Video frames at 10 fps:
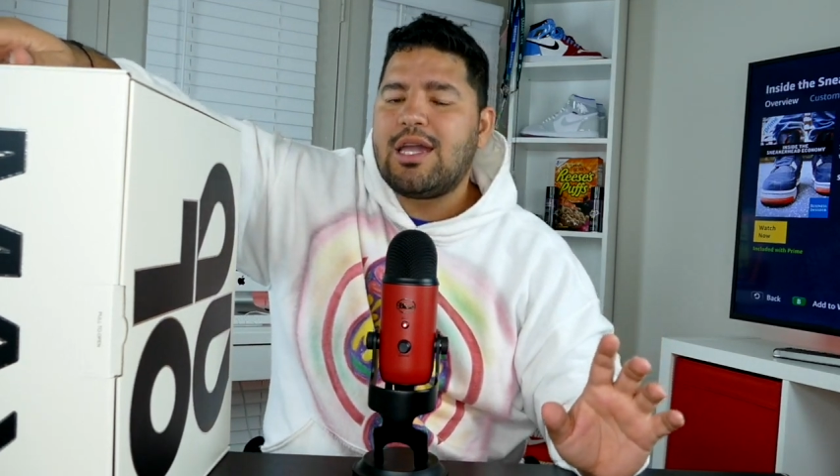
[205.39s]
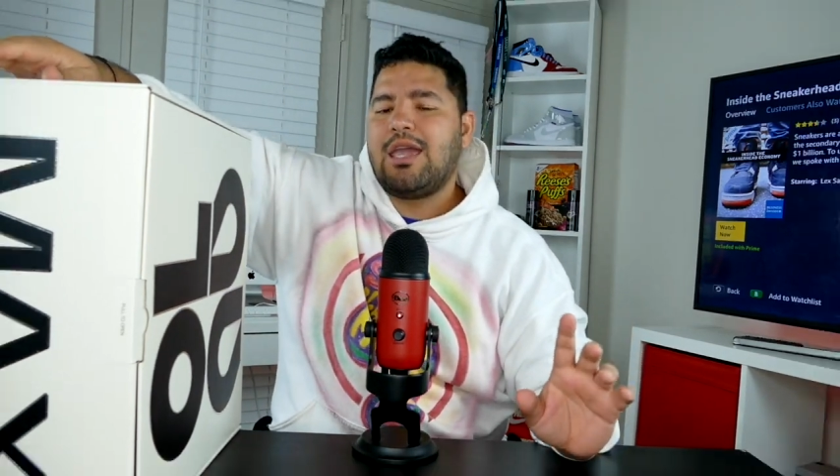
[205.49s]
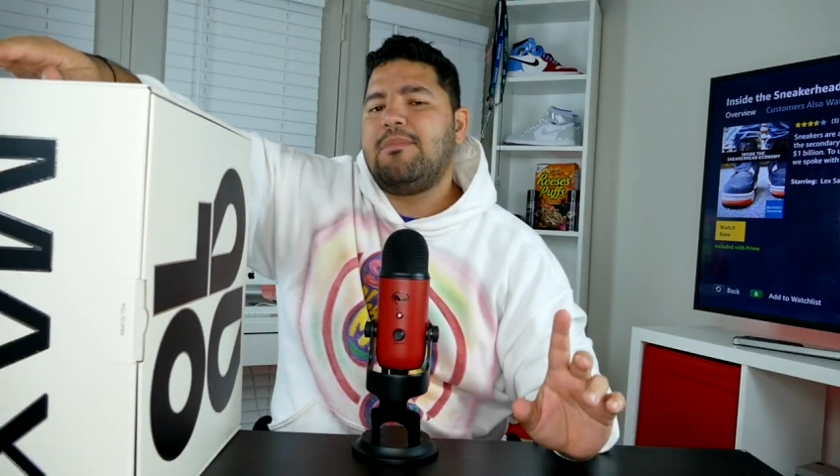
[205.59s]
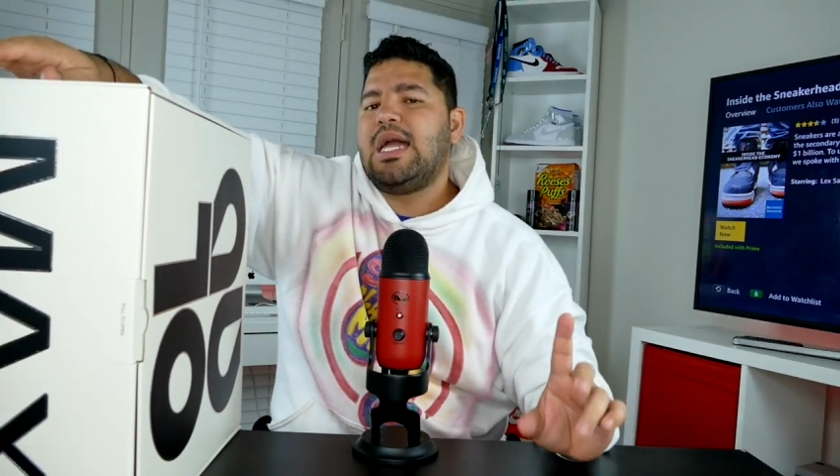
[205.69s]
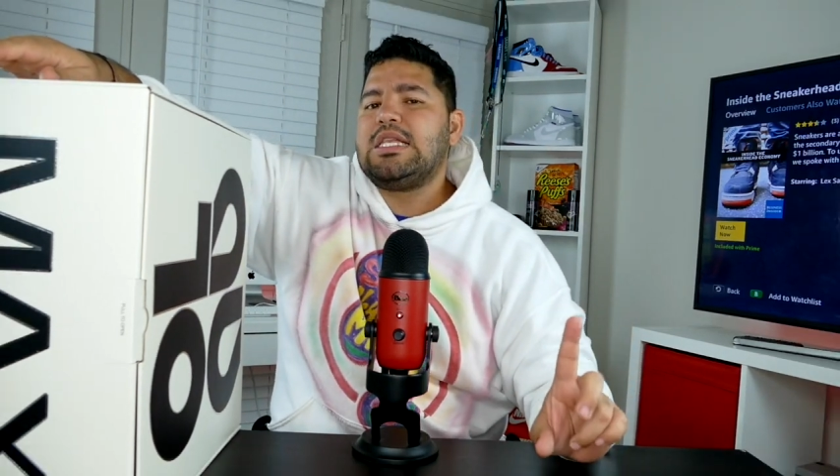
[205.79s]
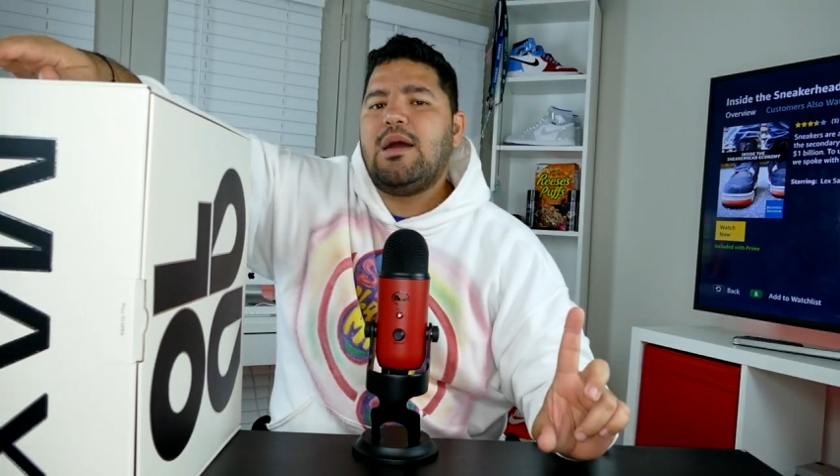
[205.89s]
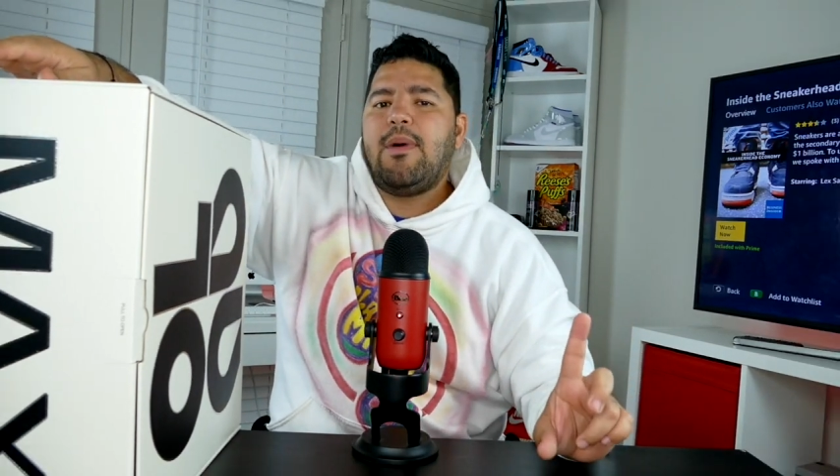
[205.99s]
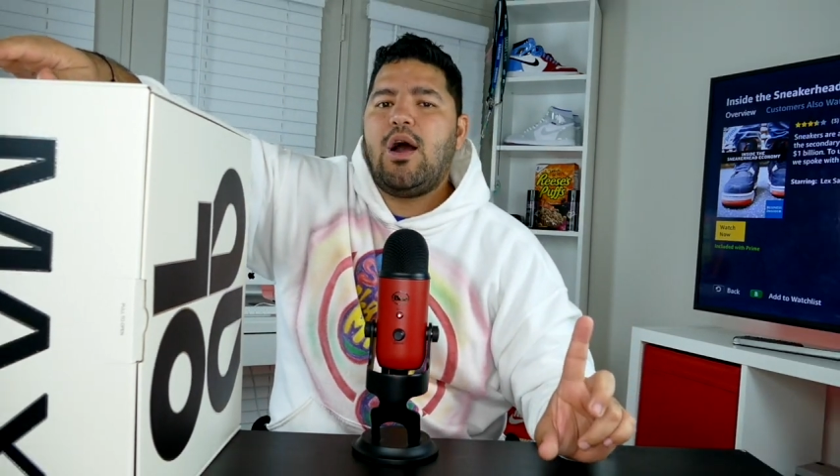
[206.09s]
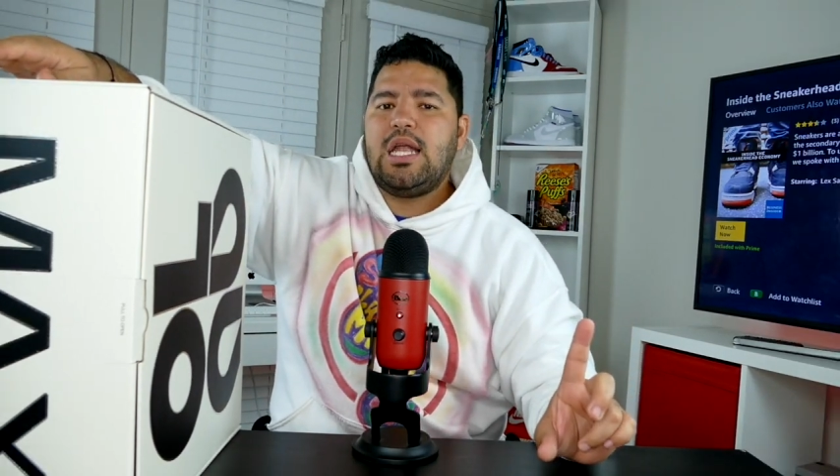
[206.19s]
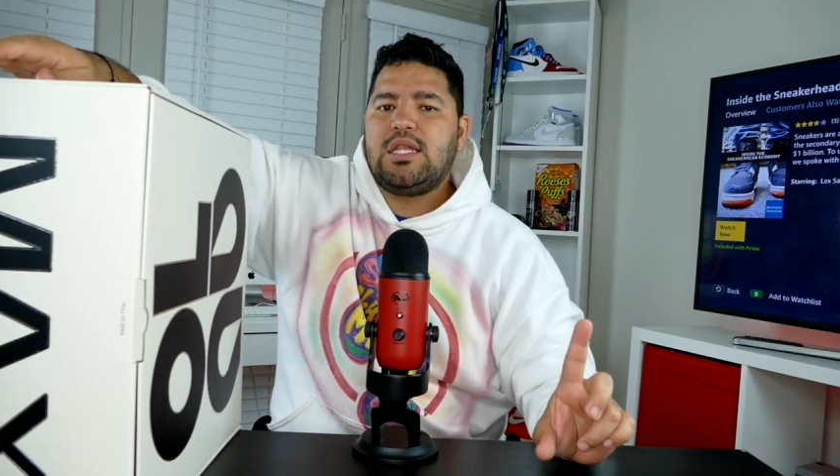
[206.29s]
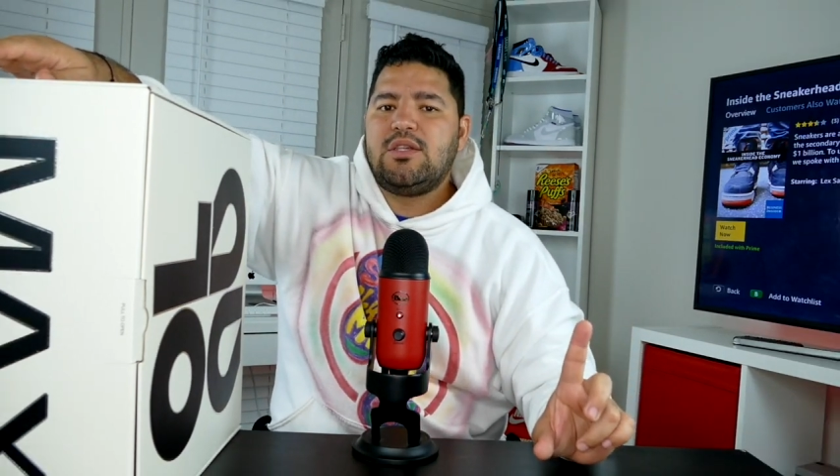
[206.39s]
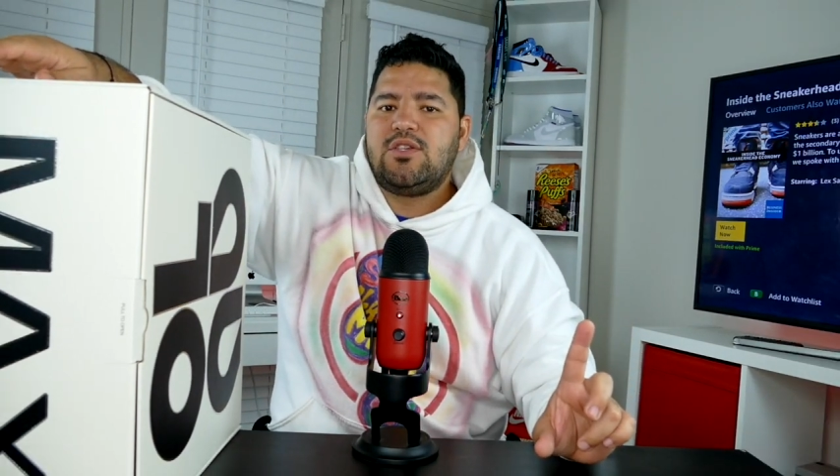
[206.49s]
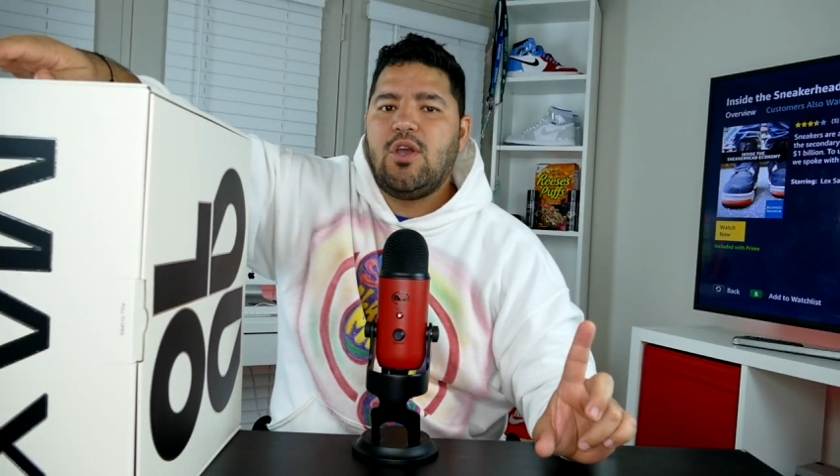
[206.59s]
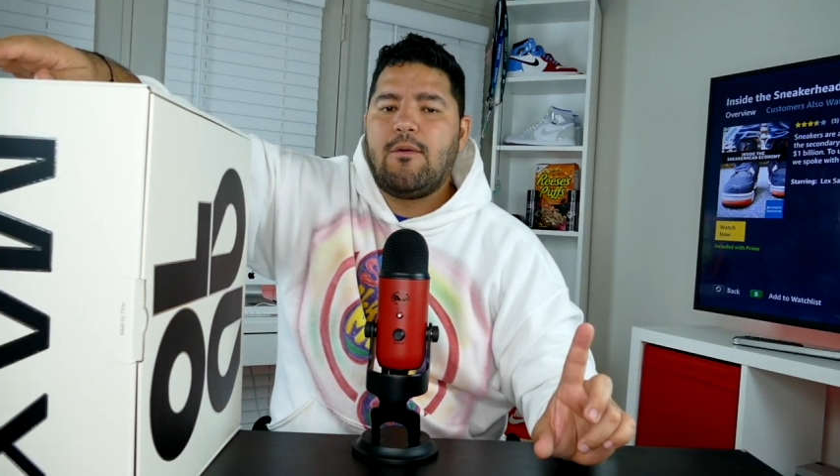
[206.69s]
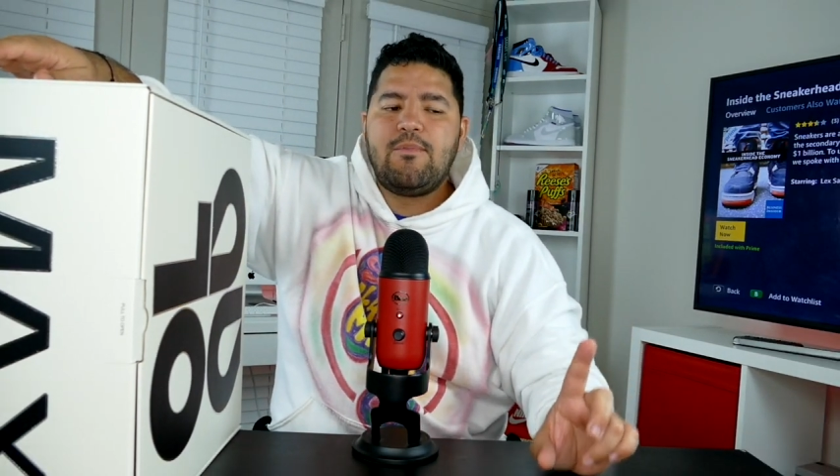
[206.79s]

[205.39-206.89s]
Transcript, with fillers: que me han llamado la atención.